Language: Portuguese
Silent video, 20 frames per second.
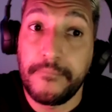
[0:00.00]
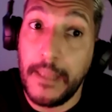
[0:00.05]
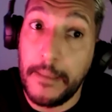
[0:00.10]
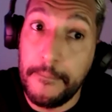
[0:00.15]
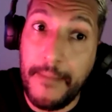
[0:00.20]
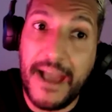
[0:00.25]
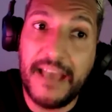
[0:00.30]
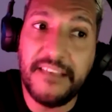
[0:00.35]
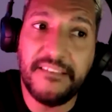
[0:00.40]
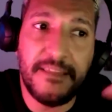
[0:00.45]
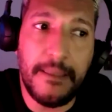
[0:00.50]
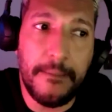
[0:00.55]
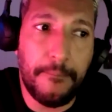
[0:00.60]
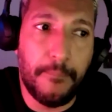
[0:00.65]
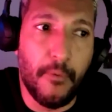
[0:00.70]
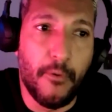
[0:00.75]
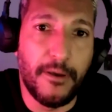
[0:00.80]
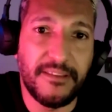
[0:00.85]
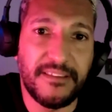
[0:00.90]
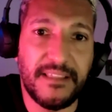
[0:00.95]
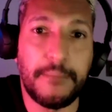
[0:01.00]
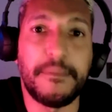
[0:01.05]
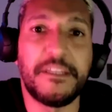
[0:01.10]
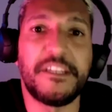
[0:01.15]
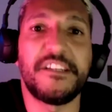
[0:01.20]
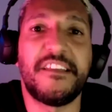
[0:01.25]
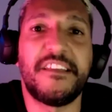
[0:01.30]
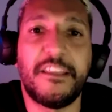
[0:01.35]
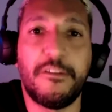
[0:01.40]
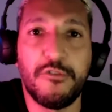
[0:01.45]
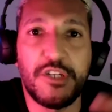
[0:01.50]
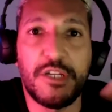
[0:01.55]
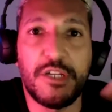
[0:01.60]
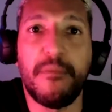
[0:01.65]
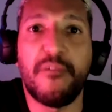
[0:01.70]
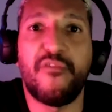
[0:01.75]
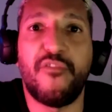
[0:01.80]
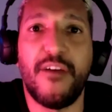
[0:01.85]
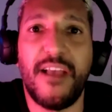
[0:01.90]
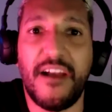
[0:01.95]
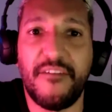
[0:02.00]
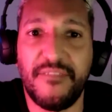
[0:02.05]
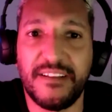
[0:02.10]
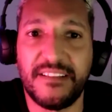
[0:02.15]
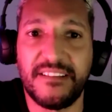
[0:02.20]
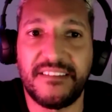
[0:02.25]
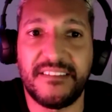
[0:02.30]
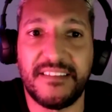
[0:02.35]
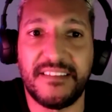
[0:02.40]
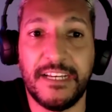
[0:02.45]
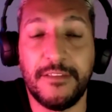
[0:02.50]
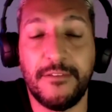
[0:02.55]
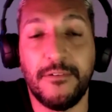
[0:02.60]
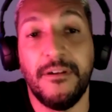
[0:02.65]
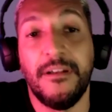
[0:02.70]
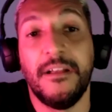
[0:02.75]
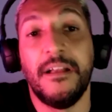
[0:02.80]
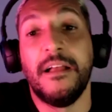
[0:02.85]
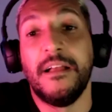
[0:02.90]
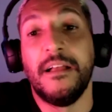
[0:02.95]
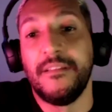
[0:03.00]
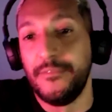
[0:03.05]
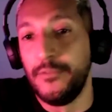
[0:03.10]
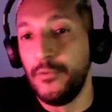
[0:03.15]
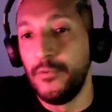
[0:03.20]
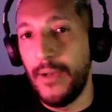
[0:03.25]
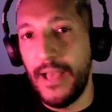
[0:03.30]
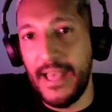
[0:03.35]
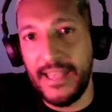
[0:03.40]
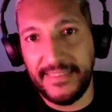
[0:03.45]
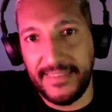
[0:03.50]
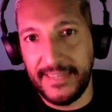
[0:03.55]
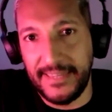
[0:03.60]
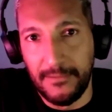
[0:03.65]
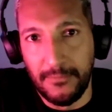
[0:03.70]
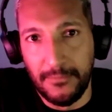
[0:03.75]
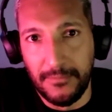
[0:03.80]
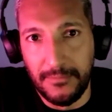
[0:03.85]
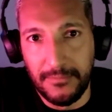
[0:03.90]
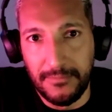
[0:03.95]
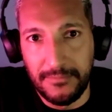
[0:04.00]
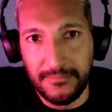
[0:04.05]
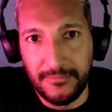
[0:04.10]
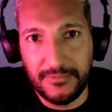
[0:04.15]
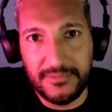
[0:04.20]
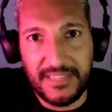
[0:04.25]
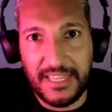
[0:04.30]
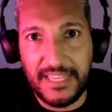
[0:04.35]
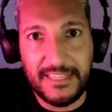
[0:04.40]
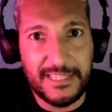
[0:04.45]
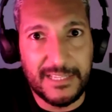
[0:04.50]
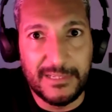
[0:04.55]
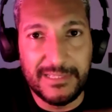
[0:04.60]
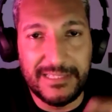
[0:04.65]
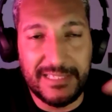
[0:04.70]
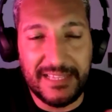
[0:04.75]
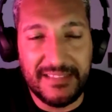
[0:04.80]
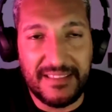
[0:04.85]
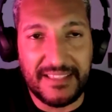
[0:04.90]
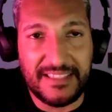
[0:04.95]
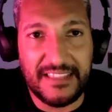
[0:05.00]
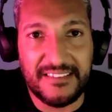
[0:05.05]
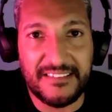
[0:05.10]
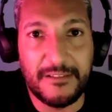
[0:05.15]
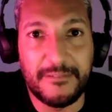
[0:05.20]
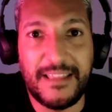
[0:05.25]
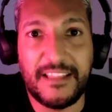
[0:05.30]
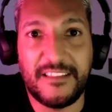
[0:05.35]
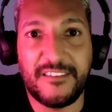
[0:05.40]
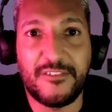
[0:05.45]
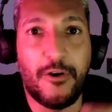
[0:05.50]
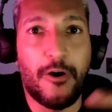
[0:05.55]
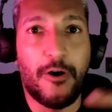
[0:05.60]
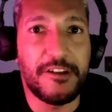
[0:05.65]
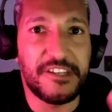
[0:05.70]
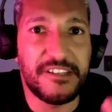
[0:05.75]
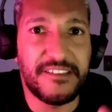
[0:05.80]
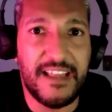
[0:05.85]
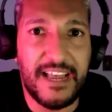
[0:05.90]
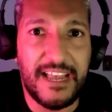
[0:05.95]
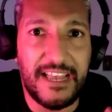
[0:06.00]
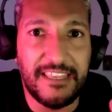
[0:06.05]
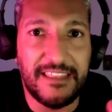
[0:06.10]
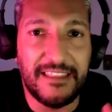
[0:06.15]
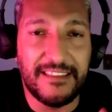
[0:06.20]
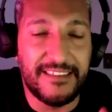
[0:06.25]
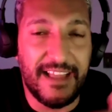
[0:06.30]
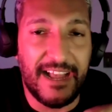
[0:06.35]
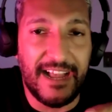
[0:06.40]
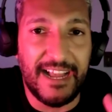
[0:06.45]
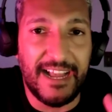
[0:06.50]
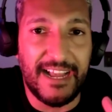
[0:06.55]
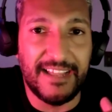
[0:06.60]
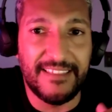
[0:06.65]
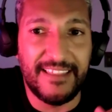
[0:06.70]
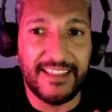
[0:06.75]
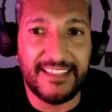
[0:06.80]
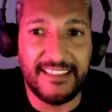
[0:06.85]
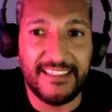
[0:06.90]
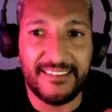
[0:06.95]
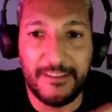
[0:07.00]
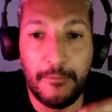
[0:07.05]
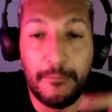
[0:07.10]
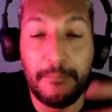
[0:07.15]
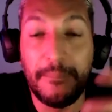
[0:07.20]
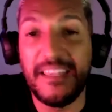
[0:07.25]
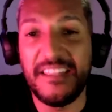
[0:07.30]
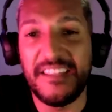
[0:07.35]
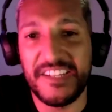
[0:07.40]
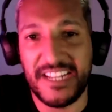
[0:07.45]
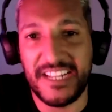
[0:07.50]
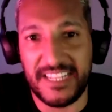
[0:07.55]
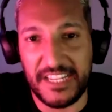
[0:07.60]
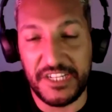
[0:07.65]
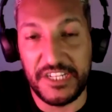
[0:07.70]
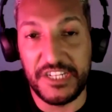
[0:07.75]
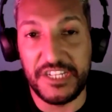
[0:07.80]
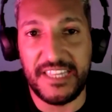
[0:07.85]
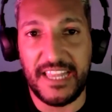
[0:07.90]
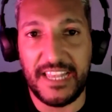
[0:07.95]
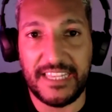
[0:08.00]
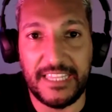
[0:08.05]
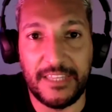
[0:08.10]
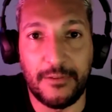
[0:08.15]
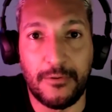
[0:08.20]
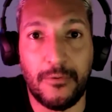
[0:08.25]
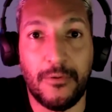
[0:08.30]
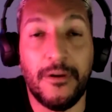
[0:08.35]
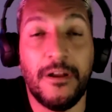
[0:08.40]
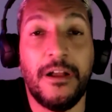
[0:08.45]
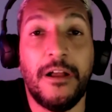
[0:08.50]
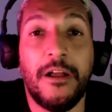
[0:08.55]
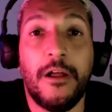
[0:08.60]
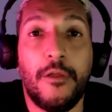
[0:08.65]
mas depois, à medida que o time foi avançando, não é tão, não tem tanto essa questão da sorte, da, da, da, questão mística que a gente tem aqui no,